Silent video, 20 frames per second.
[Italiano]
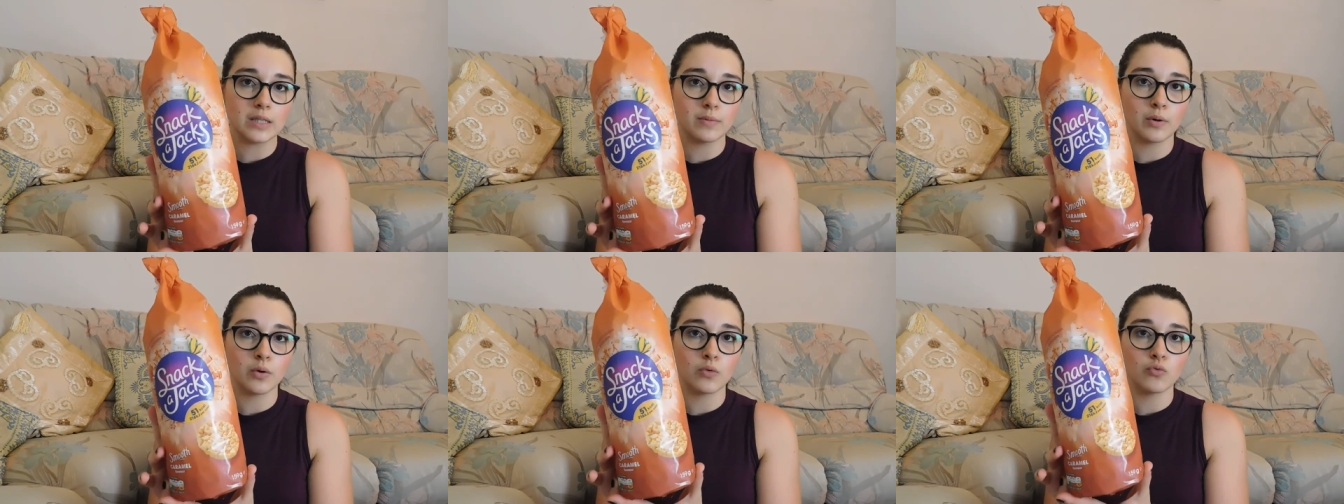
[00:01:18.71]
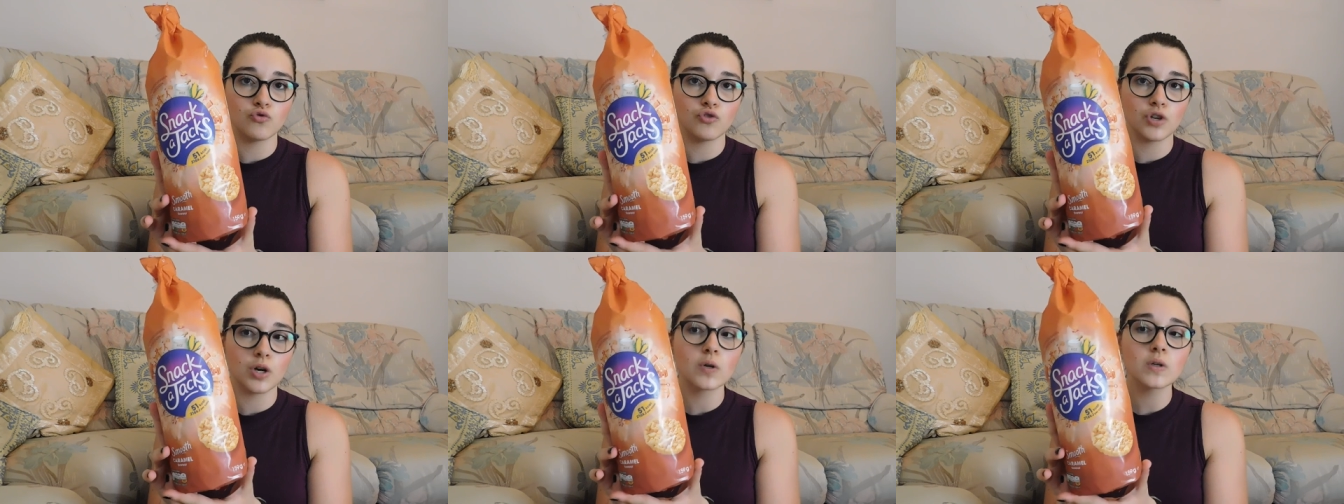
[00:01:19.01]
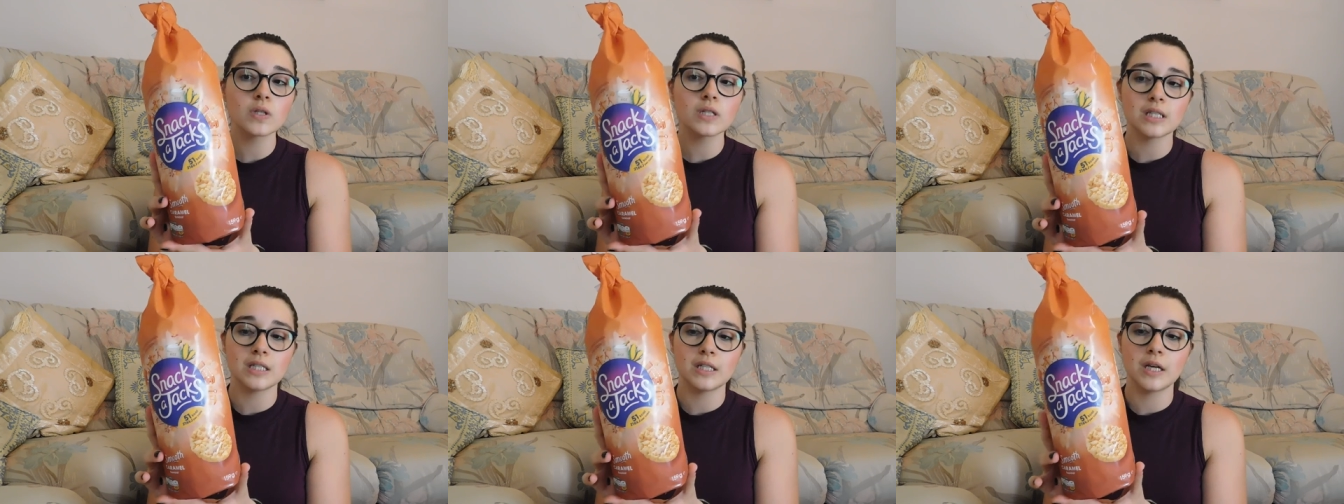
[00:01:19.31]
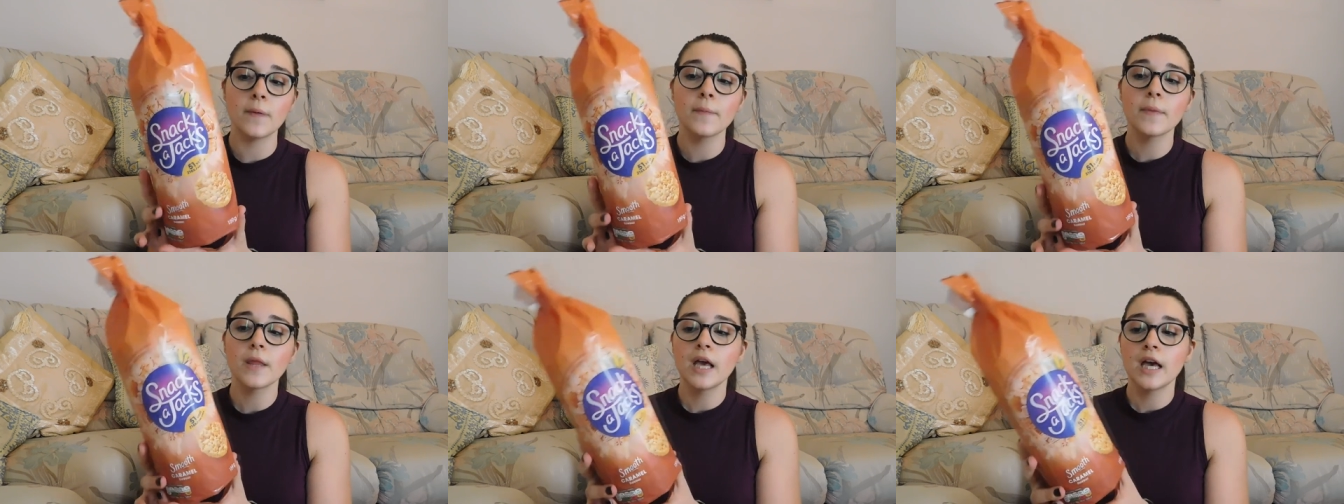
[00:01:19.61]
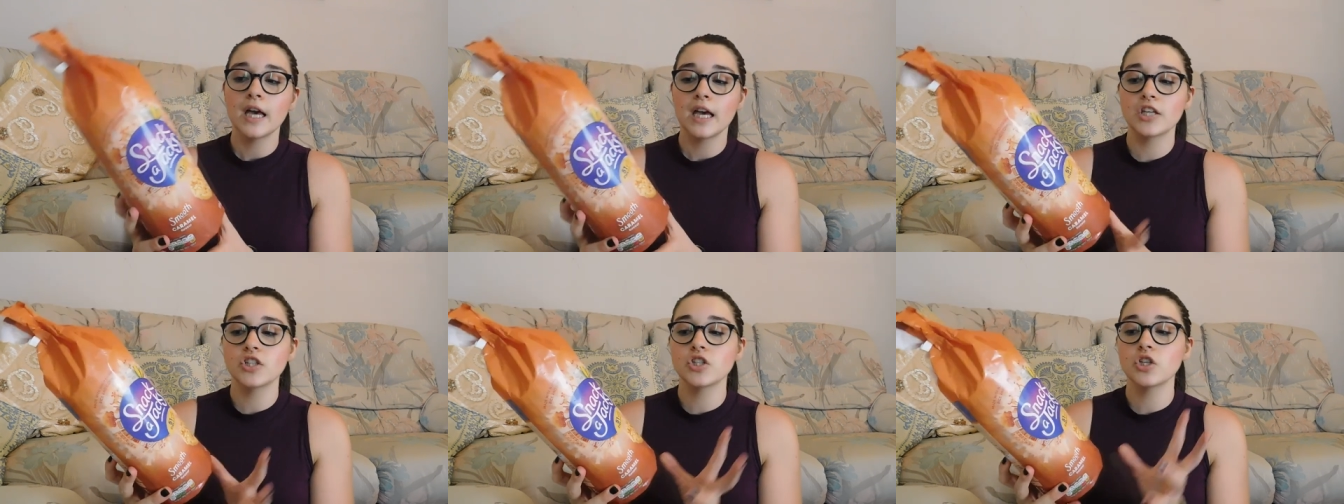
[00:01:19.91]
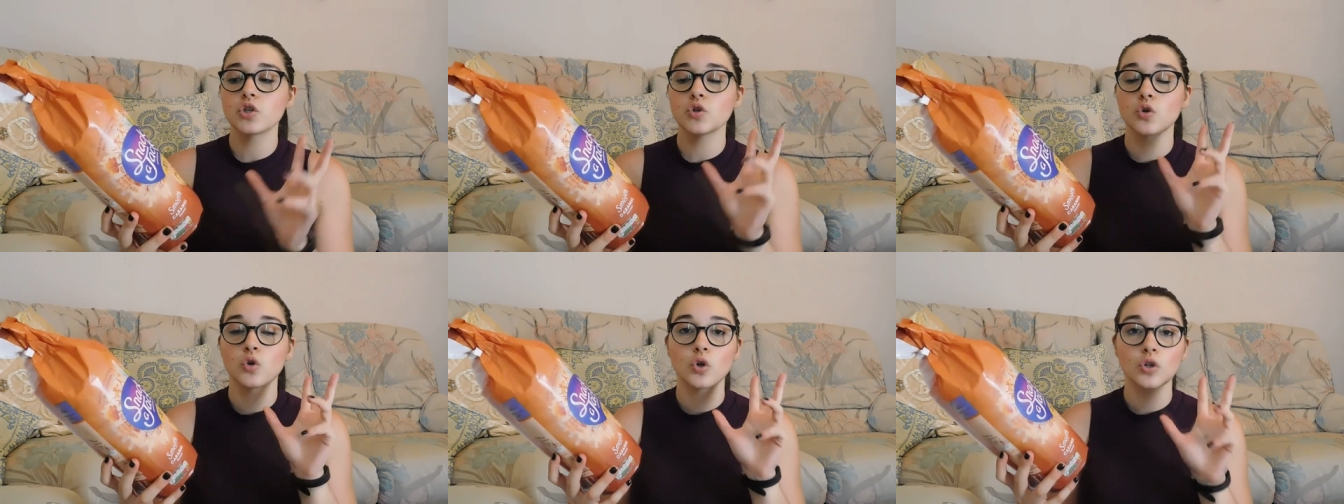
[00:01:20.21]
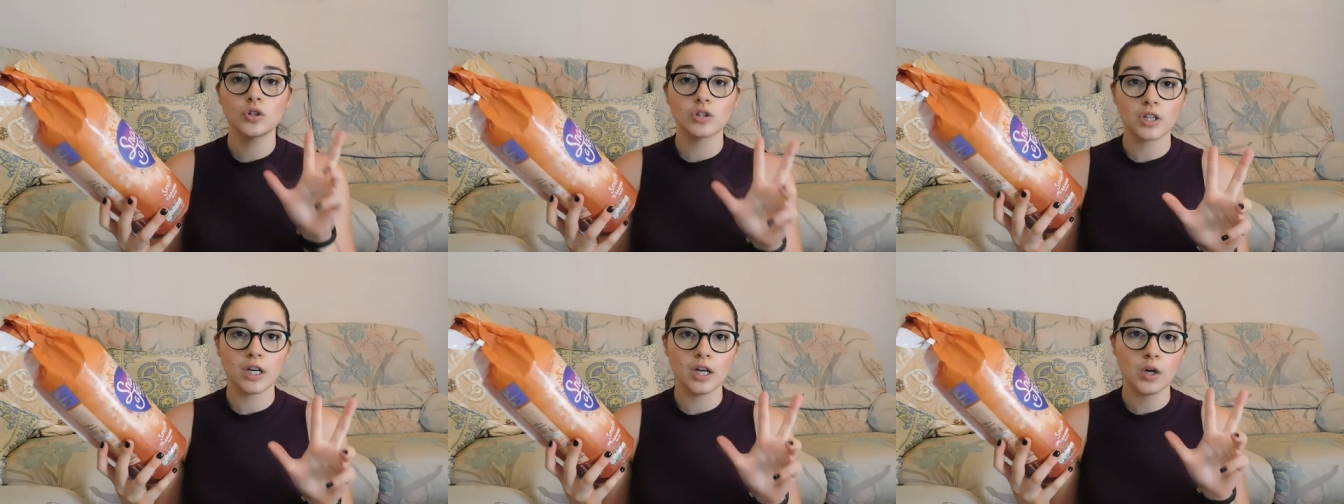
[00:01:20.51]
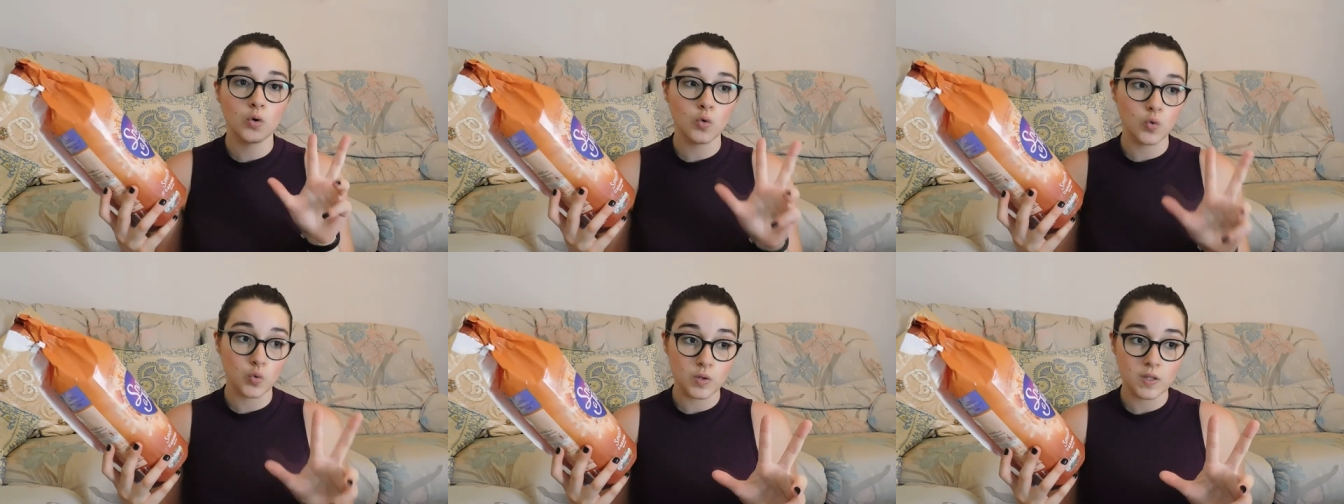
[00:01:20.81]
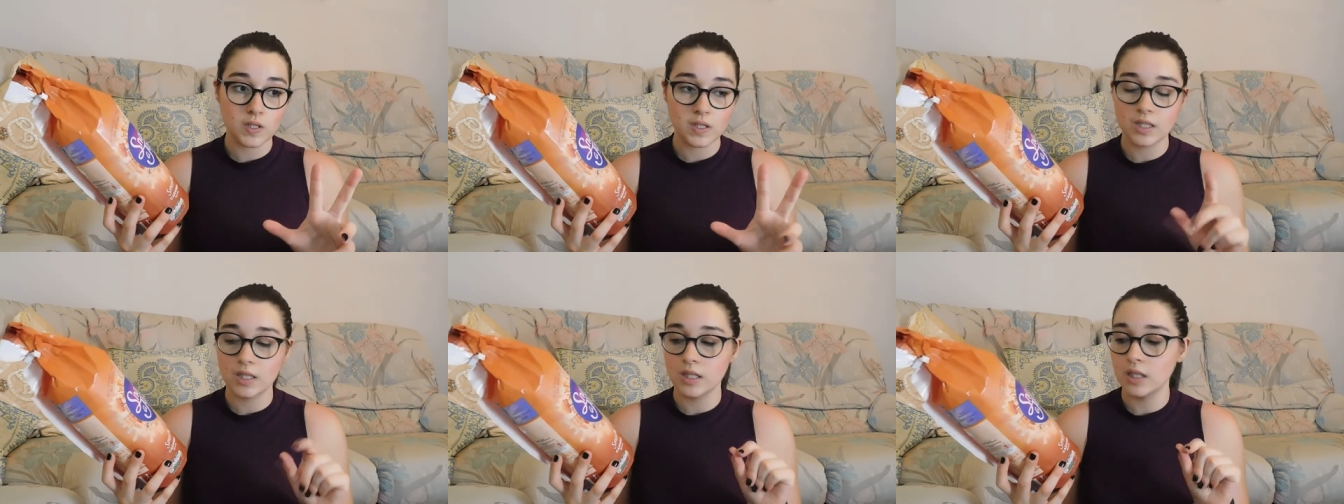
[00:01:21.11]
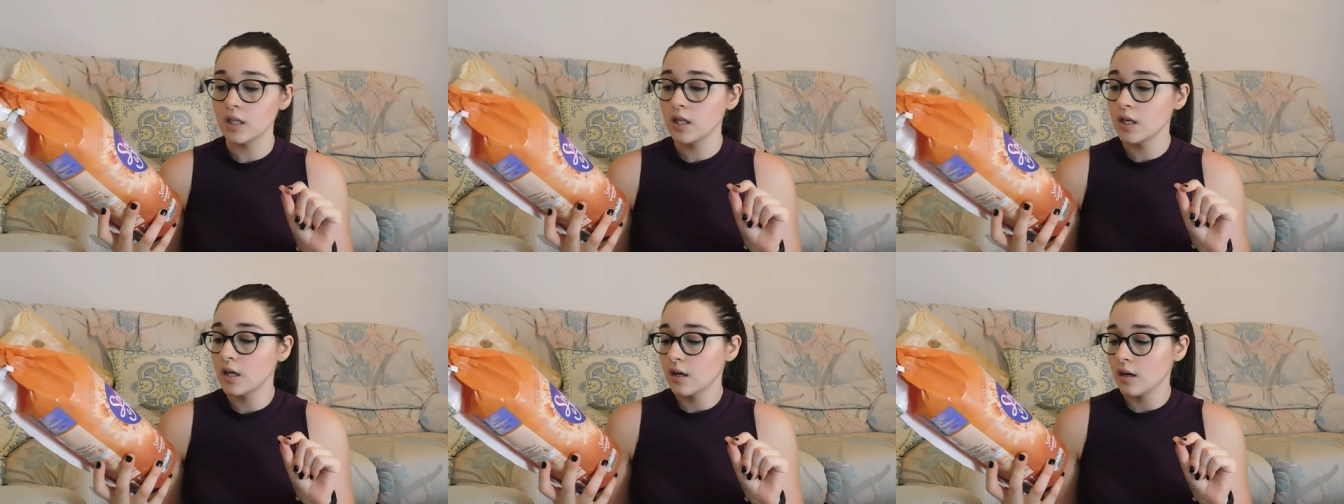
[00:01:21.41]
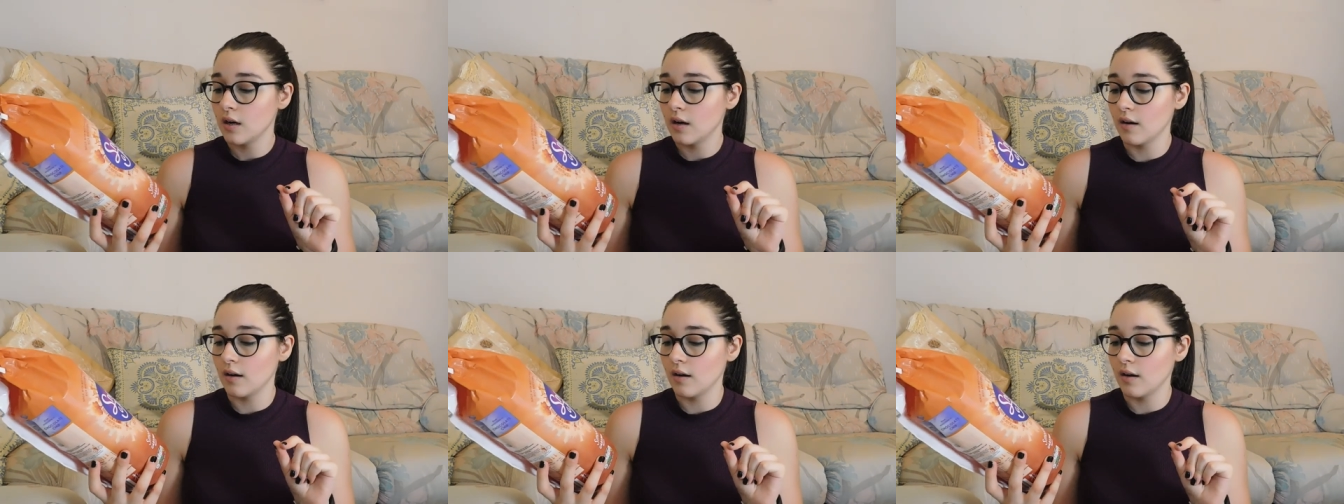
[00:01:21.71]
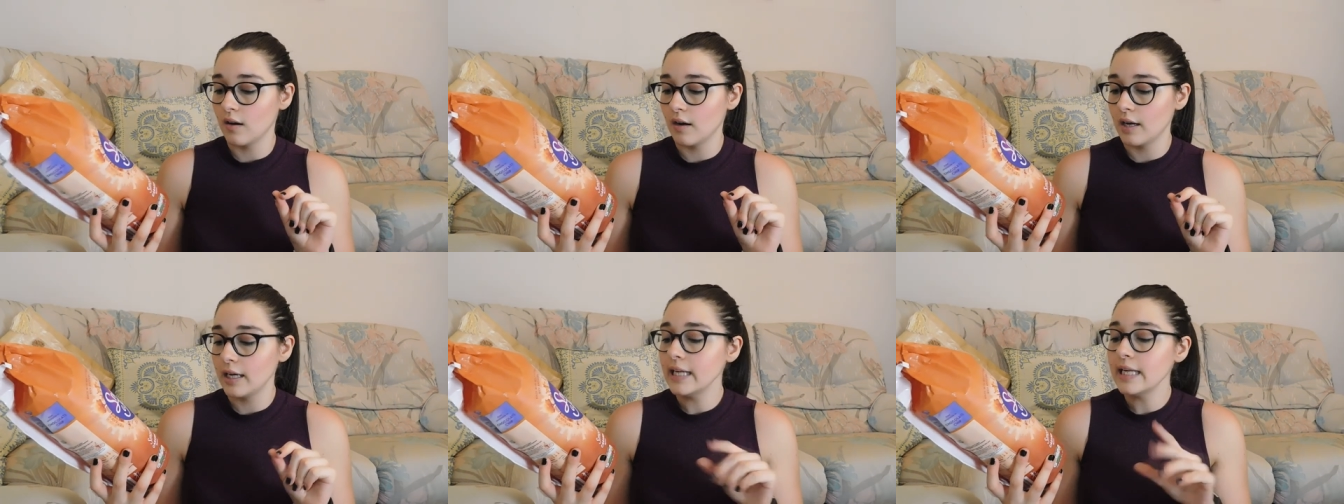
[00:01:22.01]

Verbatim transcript: pronuncia così e ci sono tre gusti uh,